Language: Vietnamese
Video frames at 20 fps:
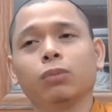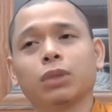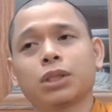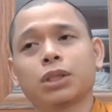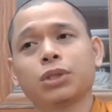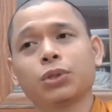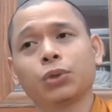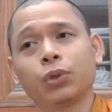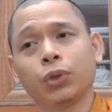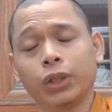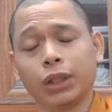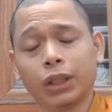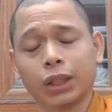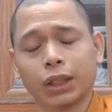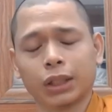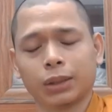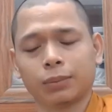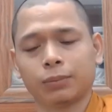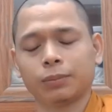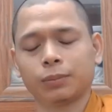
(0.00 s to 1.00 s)
mà sư khuyên
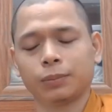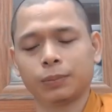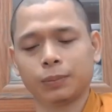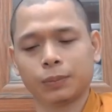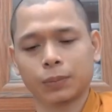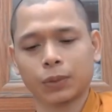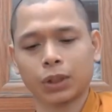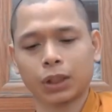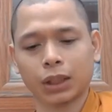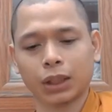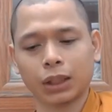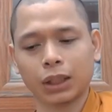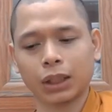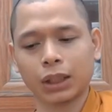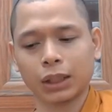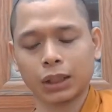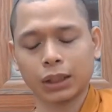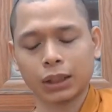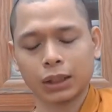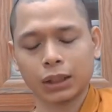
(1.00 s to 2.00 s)
á đó là
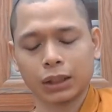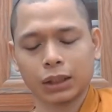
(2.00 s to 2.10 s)
gì